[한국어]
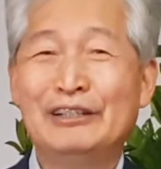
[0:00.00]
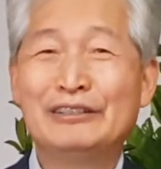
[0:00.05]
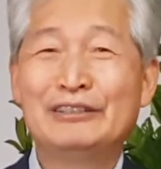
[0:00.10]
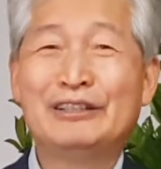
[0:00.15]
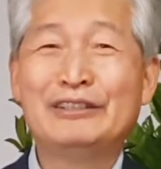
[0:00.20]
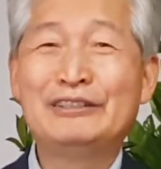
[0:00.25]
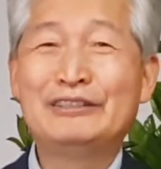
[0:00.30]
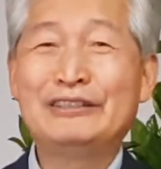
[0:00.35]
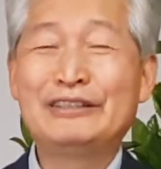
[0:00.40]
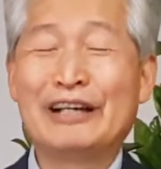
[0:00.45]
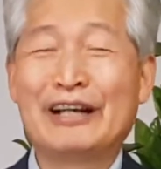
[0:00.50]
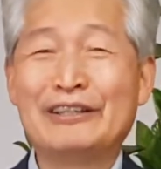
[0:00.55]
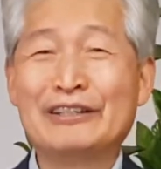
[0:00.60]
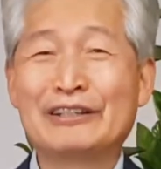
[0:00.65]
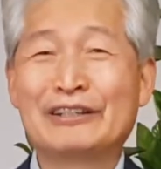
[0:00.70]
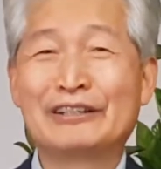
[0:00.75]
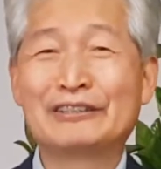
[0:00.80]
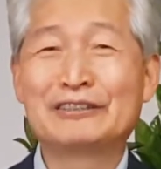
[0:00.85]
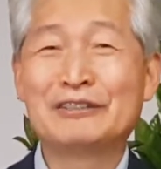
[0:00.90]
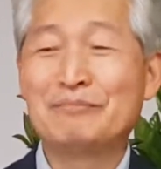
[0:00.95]
듣지
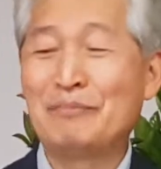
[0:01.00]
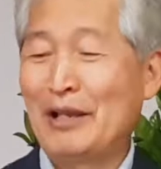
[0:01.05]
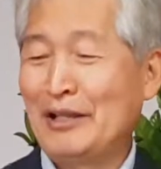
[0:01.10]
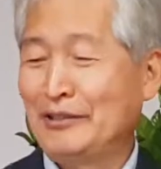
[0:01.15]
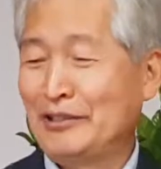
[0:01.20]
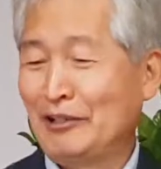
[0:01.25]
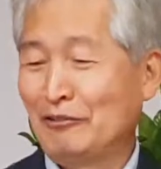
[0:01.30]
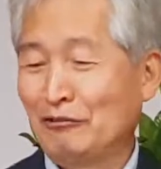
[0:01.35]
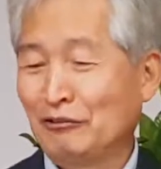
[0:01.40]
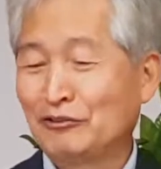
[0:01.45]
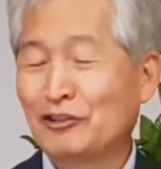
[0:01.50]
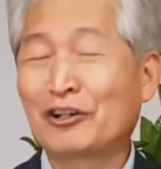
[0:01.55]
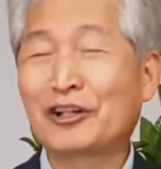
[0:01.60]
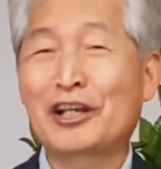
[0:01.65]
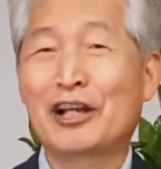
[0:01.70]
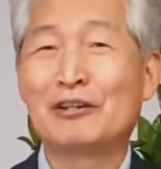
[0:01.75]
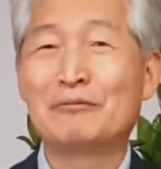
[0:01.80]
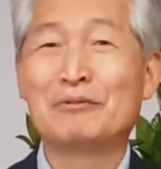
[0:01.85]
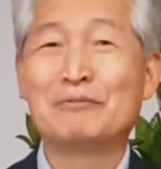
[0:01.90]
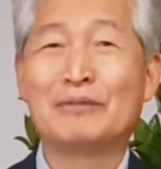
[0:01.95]
않는 것은 맨날 루터
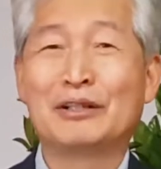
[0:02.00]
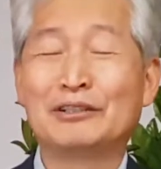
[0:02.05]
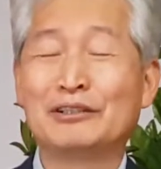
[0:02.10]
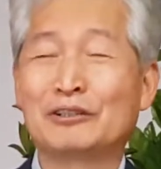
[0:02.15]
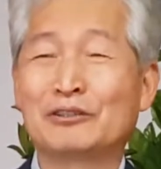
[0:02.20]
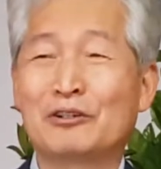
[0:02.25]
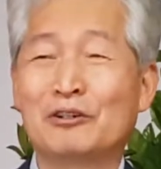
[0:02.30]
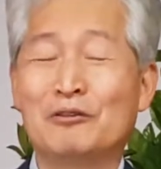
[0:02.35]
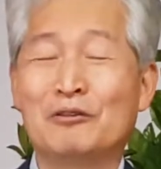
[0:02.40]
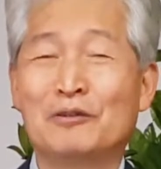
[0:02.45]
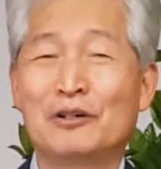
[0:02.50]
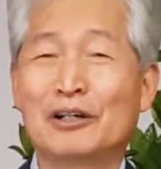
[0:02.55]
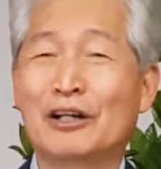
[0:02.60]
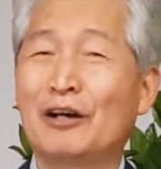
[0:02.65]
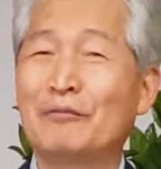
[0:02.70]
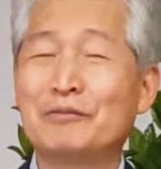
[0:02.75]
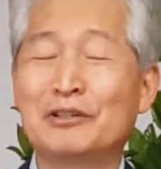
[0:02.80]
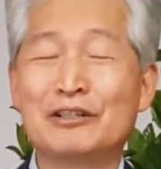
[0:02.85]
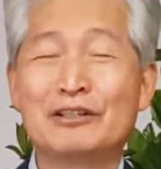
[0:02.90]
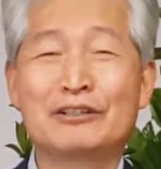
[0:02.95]
칼빈만 듣고
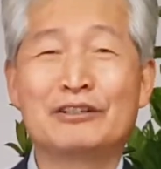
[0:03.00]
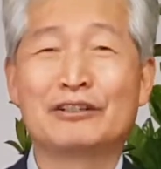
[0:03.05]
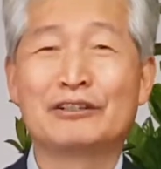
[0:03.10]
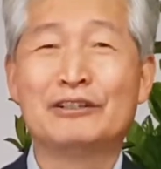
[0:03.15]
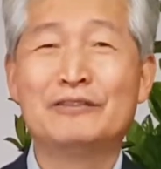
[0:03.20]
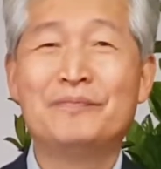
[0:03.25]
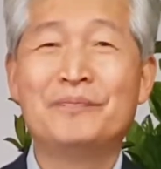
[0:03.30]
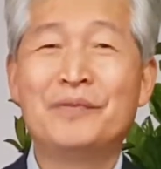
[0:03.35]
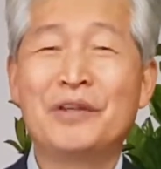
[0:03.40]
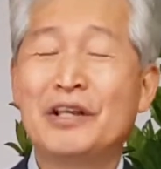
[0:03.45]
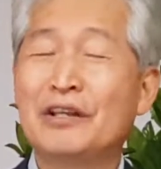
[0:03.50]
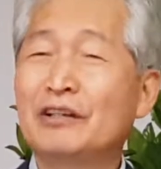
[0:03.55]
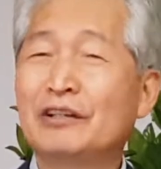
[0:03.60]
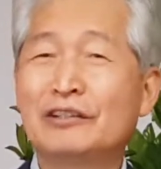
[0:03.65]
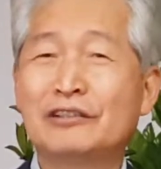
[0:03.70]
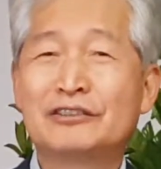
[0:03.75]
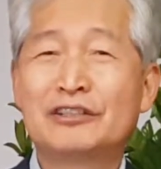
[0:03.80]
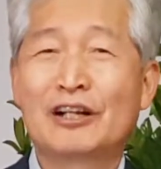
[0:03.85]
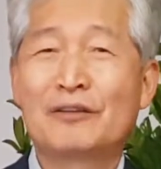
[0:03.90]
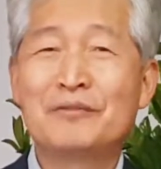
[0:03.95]
하면 이거는
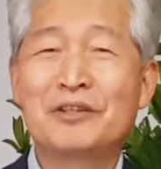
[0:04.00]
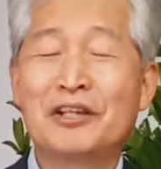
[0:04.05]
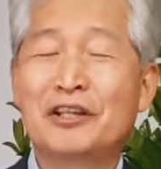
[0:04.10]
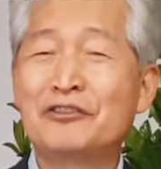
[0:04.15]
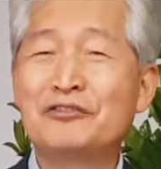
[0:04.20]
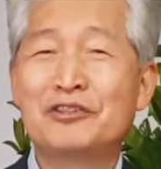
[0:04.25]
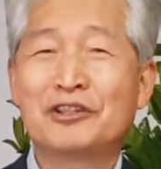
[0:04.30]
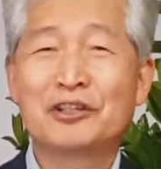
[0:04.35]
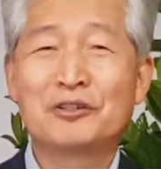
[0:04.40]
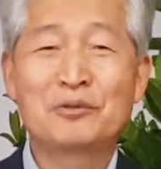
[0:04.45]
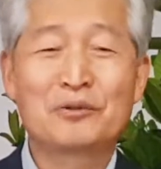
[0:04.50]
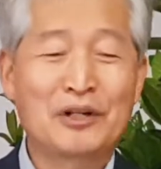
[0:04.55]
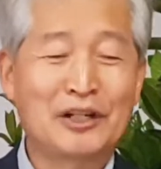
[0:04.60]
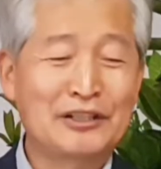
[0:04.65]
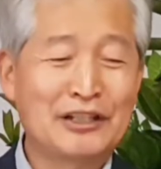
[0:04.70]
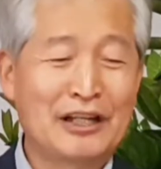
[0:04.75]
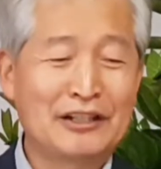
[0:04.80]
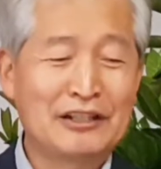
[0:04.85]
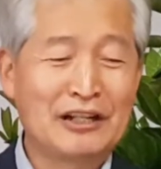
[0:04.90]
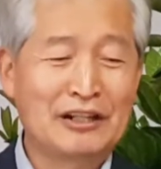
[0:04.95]
그 사람들이 예수님께
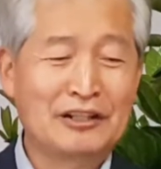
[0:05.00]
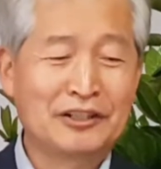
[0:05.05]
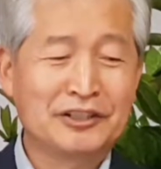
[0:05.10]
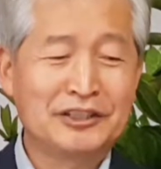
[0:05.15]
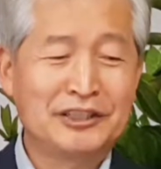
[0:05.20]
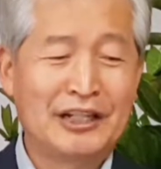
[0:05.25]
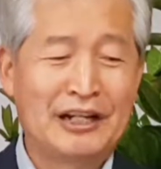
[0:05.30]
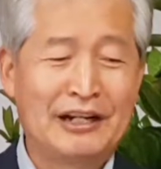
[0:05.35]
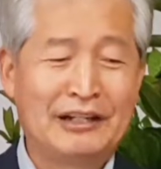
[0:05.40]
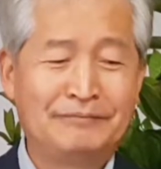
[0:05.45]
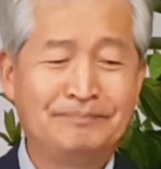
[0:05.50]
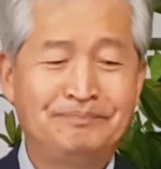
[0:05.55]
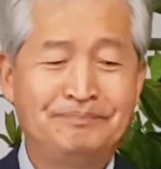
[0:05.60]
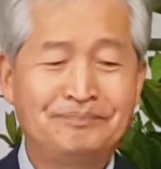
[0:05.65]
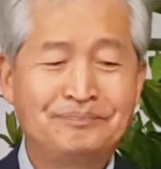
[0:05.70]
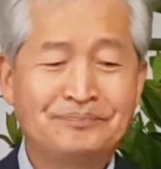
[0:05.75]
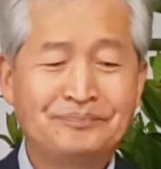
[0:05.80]
속하지 아니한 것이다.